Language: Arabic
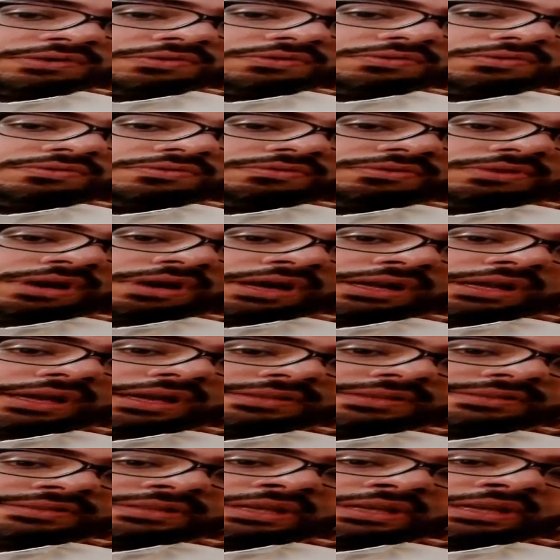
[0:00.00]
وأنا
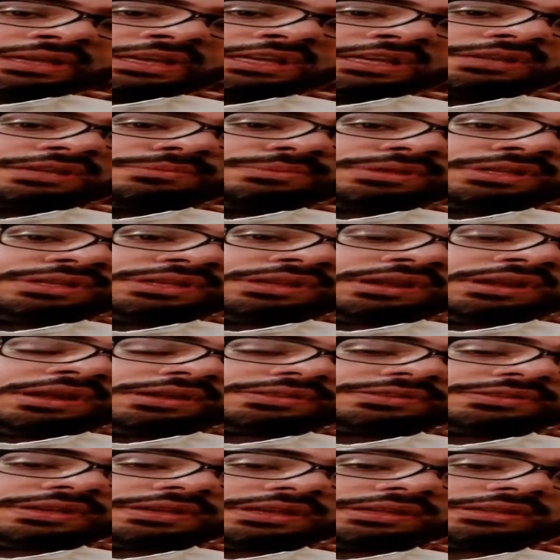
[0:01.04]
أنصح يعني
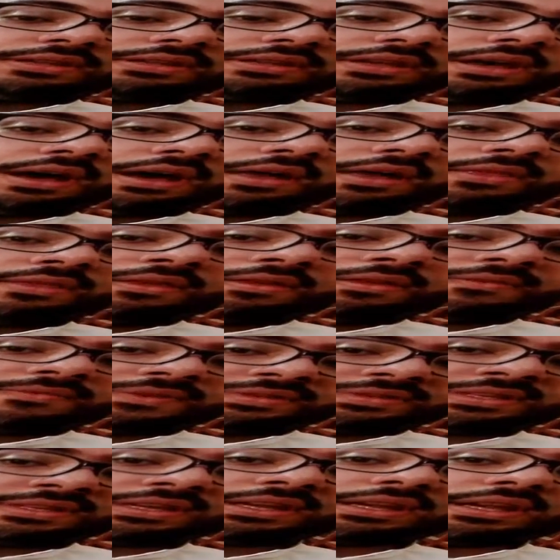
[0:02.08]
بدراسة هذه
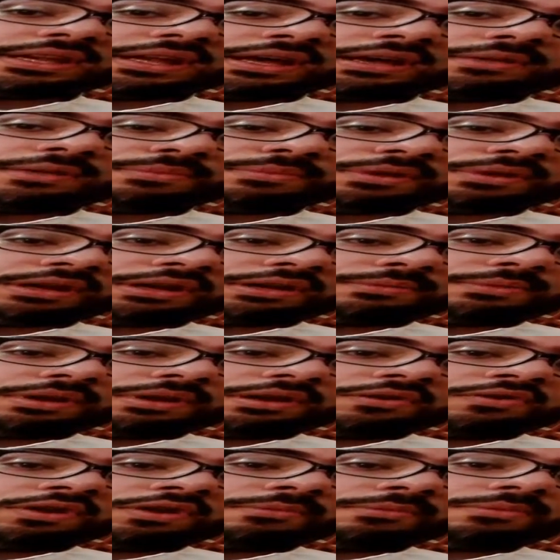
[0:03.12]
الفصيلة من قبل
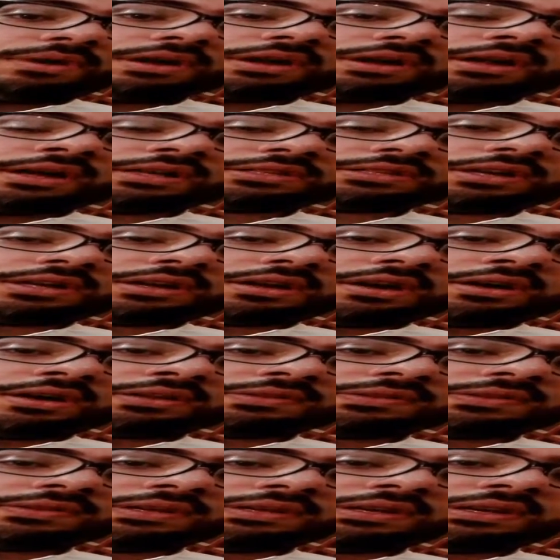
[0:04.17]
علماء
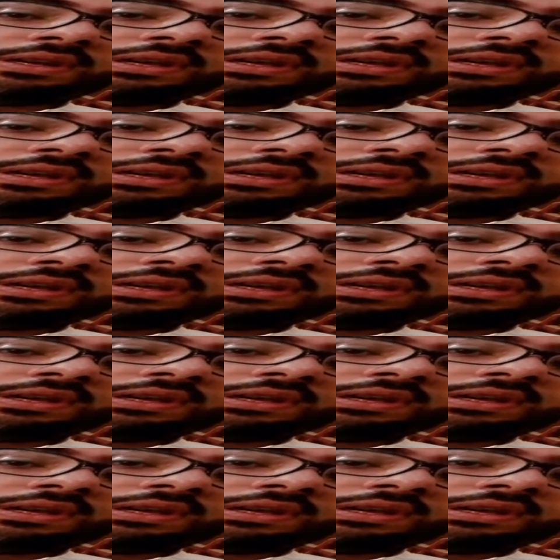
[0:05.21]
الحشرات